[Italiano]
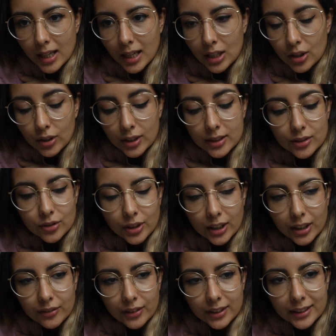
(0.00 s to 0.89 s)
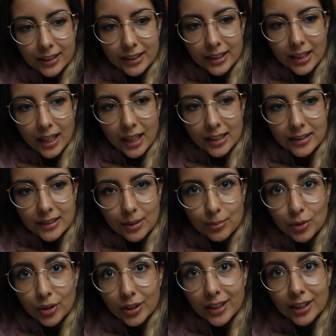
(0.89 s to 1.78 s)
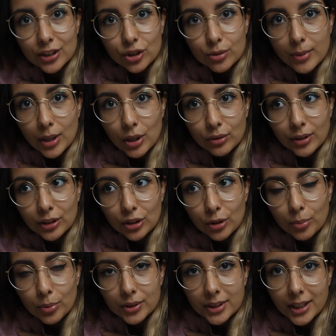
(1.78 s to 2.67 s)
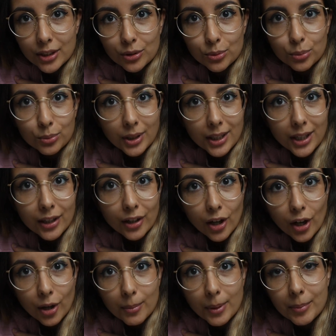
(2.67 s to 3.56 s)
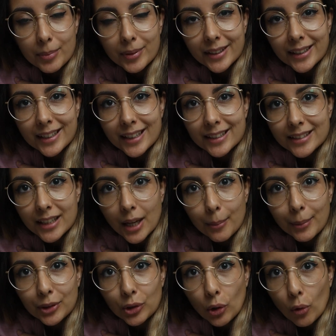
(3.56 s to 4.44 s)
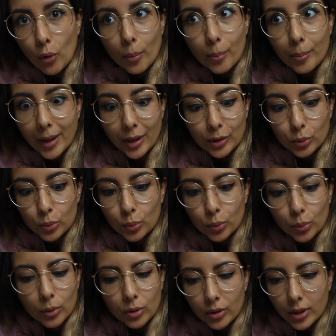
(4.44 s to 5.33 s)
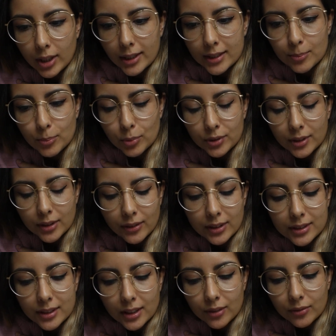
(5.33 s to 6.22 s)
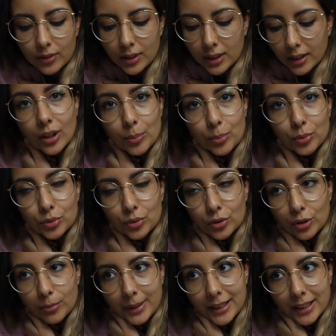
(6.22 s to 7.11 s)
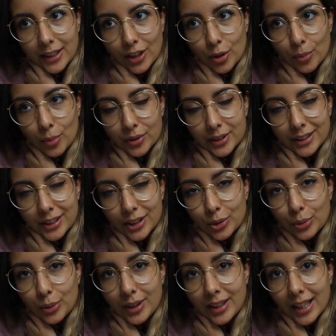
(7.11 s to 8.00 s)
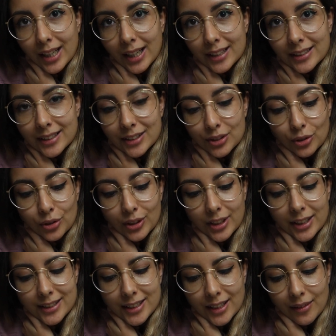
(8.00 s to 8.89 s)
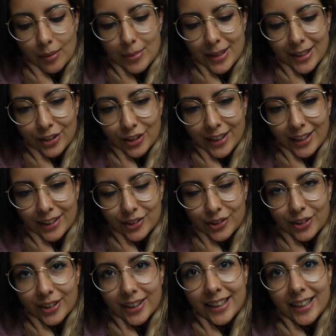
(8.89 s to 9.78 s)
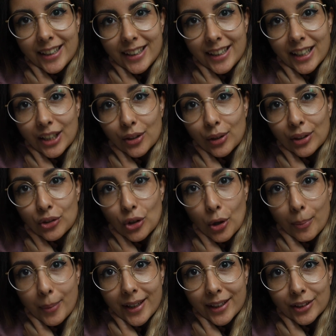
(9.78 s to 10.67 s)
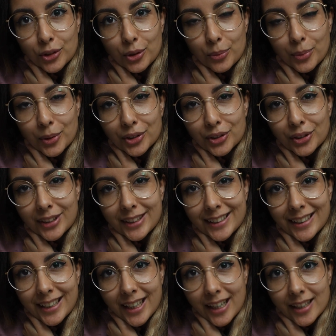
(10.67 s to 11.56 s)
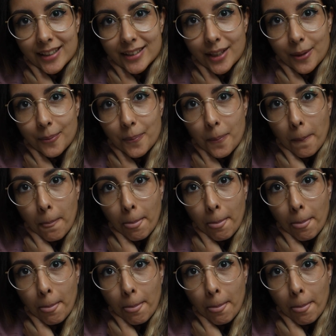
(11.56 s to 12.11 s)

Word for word: Allora sono arrivata a casa il mio ragazzo mi ha aiutato a portare su tutta la roba perché sabato ho comprato tutto quello che le poteva servire, appunto domenica l'ho portata su in casa, solo che stava miagolando e quando ho aperto il portone di casa